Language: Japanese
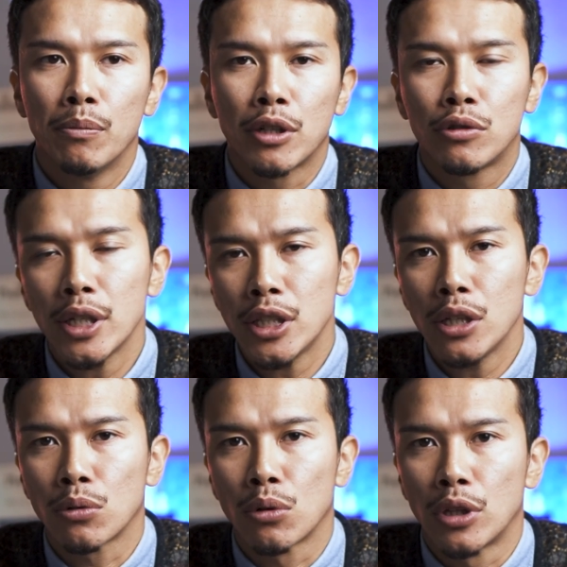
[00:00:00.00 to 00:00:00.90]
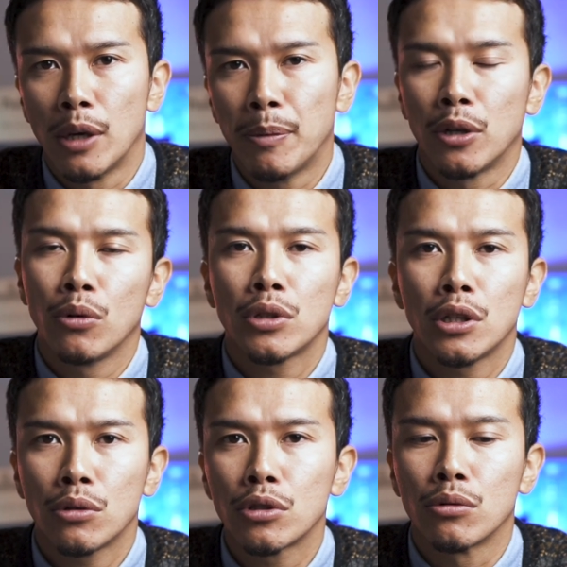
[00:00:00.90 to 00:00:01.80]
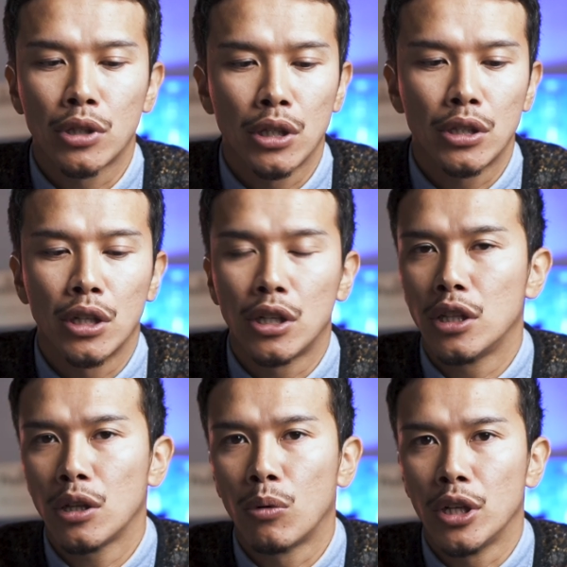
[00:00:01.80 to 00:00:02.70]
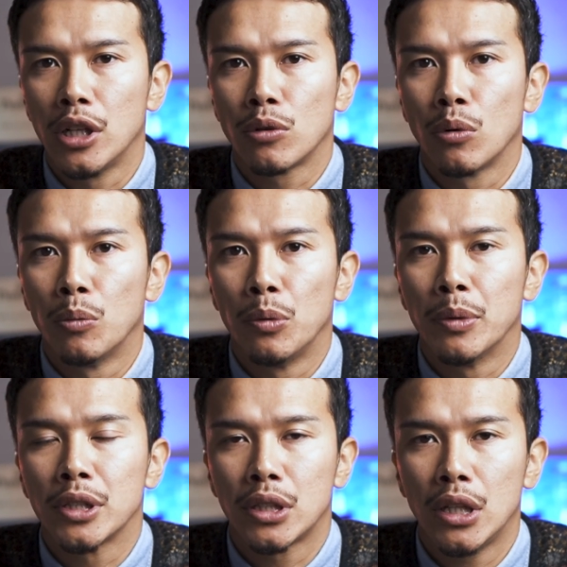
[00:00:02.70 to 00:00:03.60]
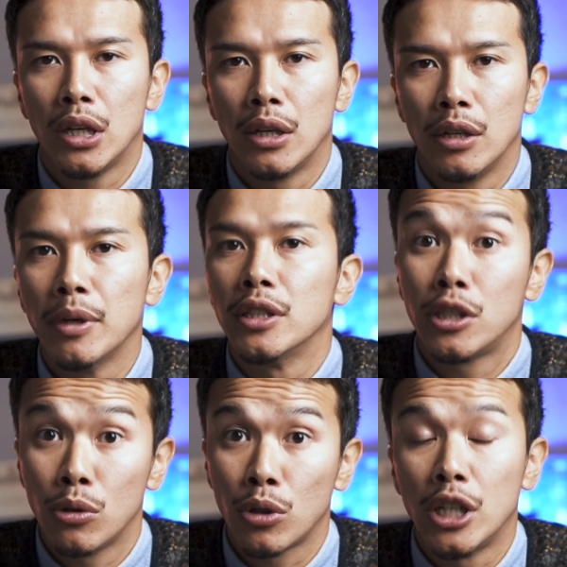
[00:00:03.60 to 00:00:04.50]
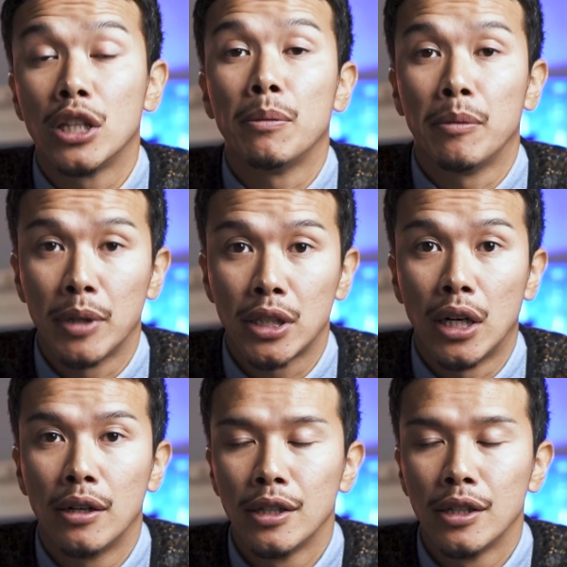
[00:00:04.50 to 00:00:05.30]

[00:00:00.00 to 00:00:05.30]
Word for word: まあ、詳しいことってやっぱり行政書士の先生に聞いた方がいいなと思いまして、まあ、一応聞いてみました